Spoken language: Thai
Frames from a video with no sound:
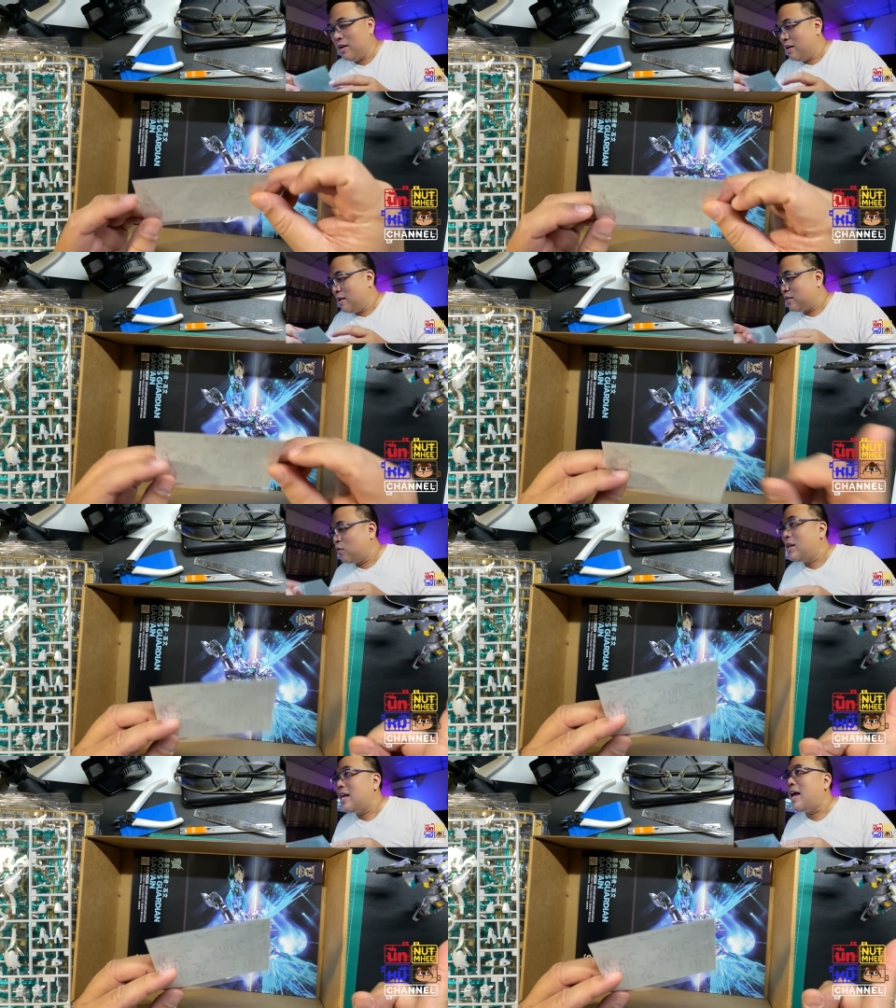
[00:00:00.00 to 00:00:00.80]
ตัว
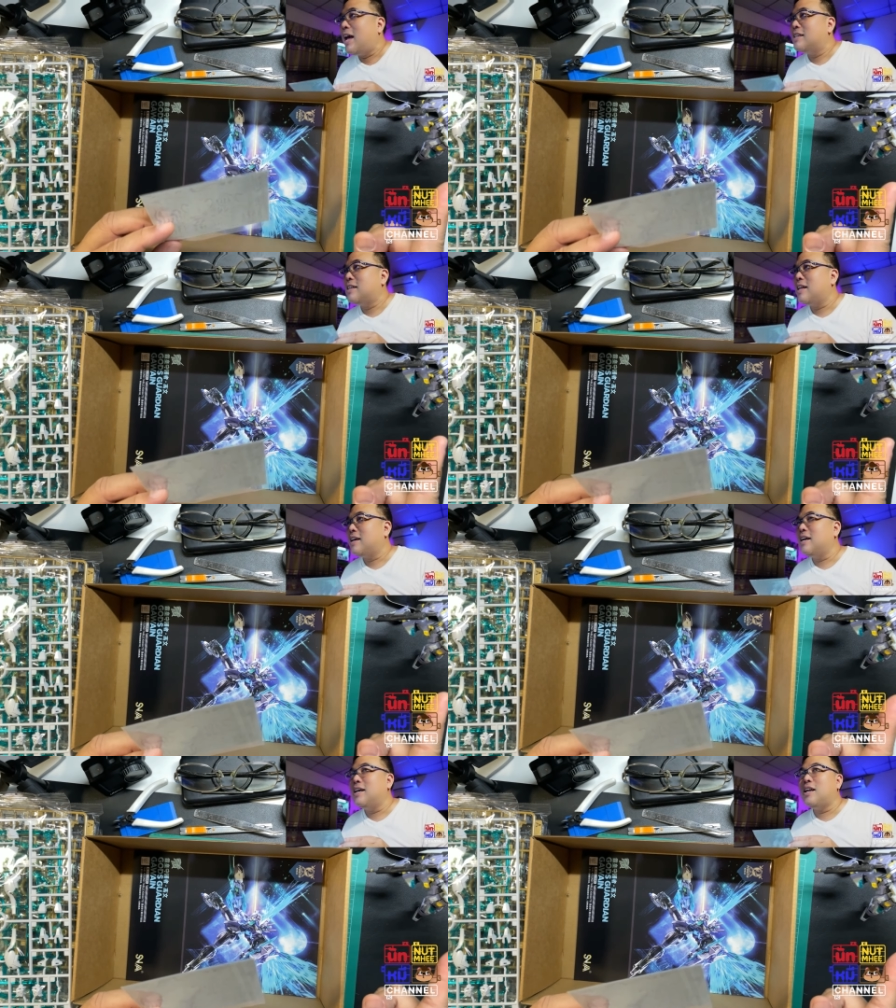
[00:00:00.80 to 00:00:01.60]
เนี้ยสติกเกอ
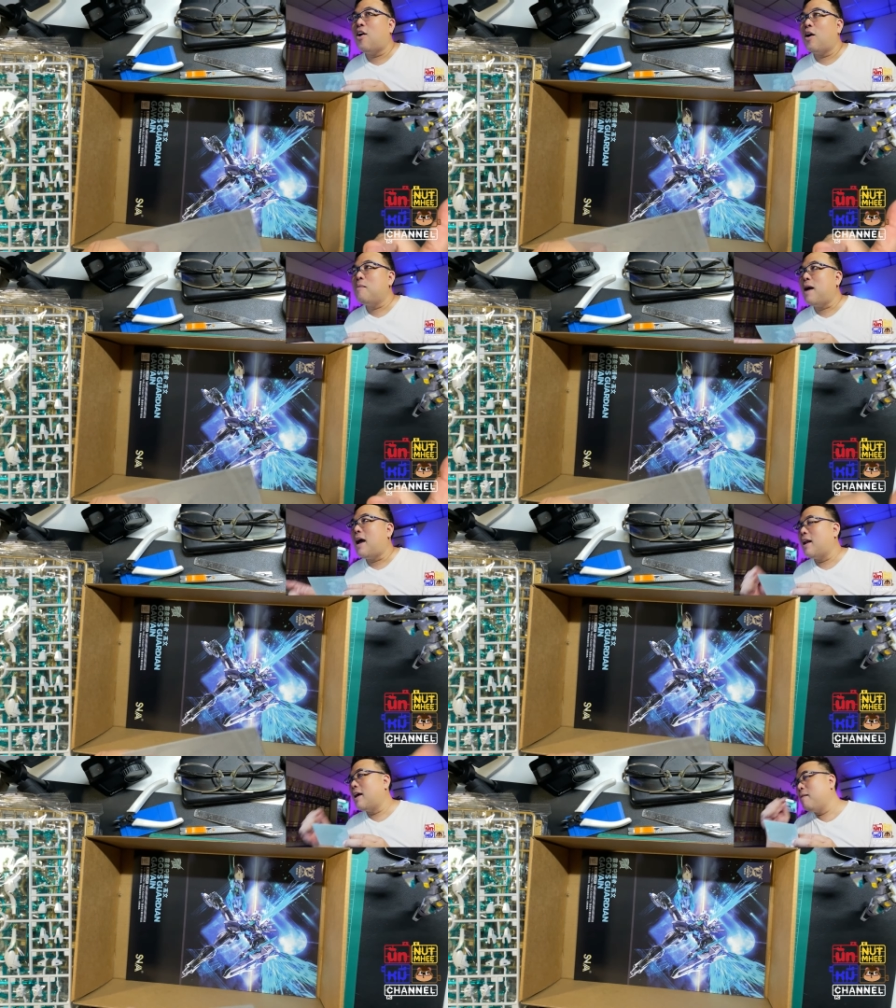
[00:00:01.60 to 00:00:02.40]
ร์น้อยมาก
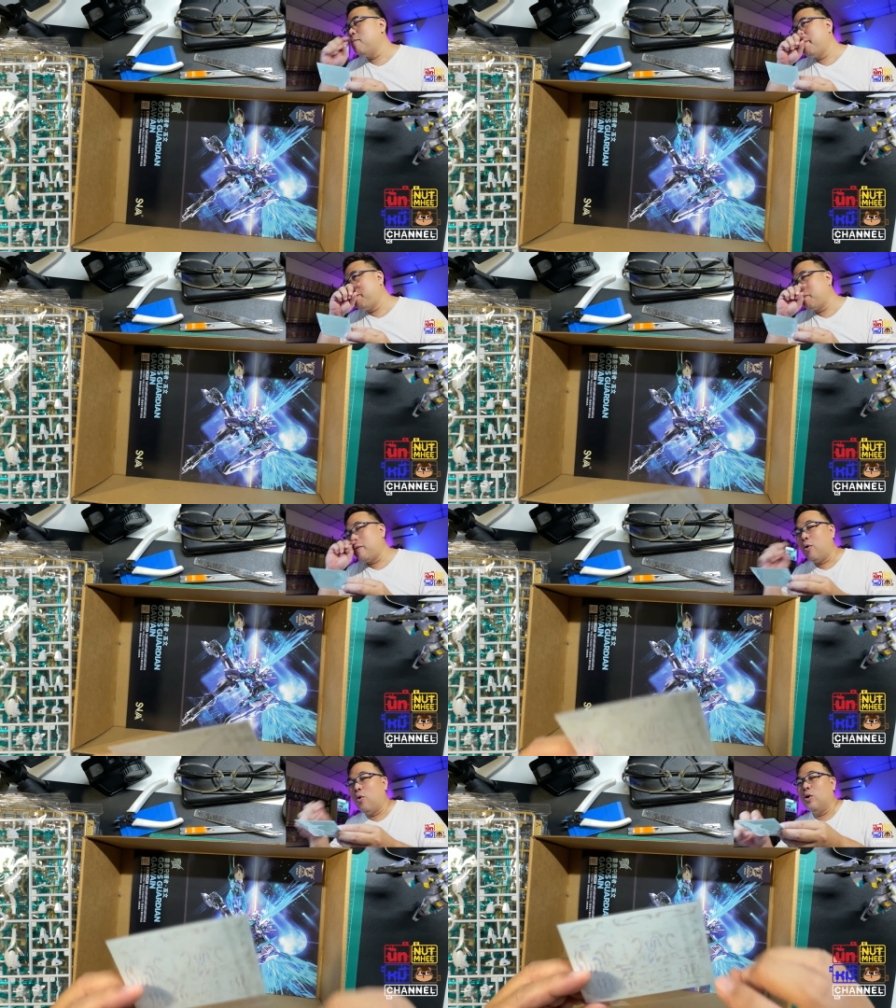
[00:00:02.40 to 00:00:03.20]
นะครับโอ้
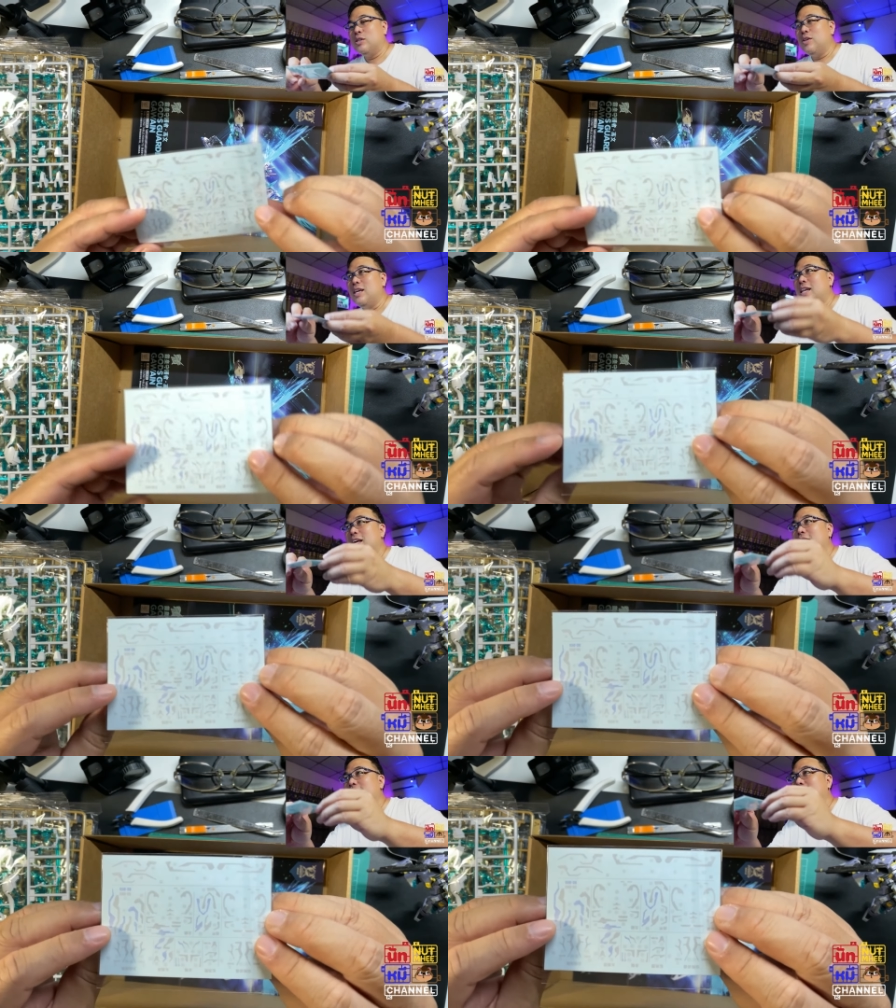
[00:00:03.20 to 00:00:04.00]
โหเจ้านี่
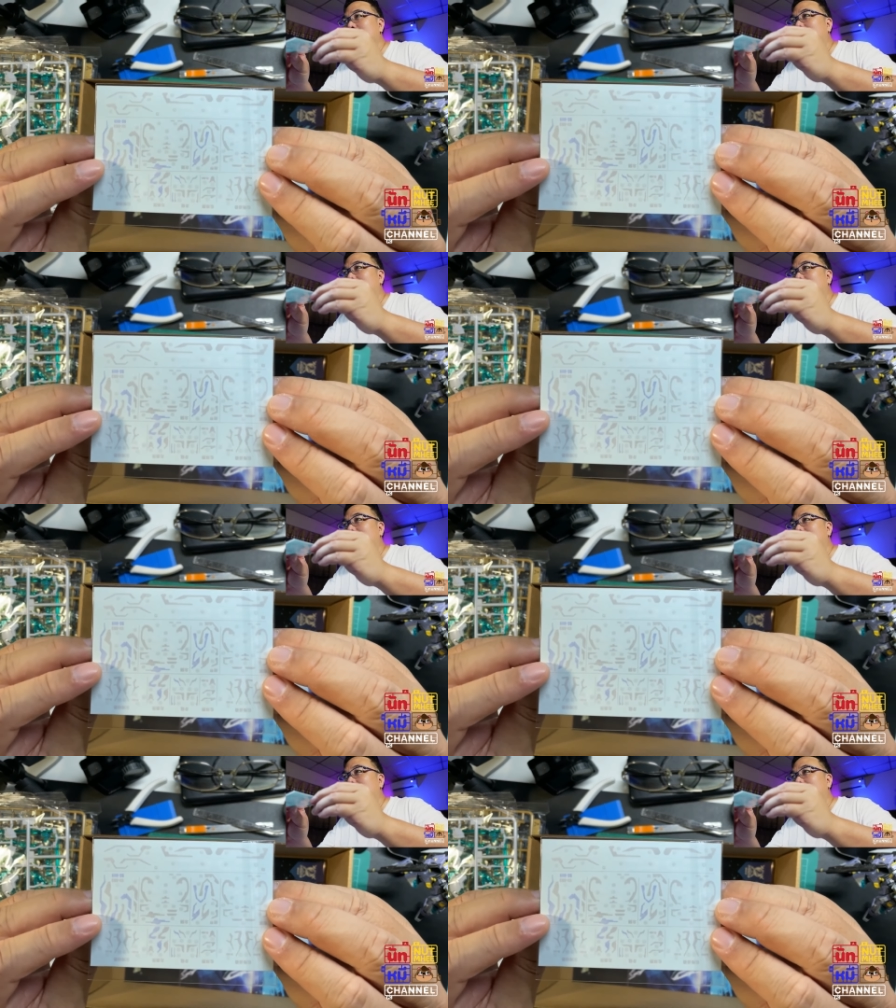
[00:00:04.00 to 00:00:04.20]
อะไร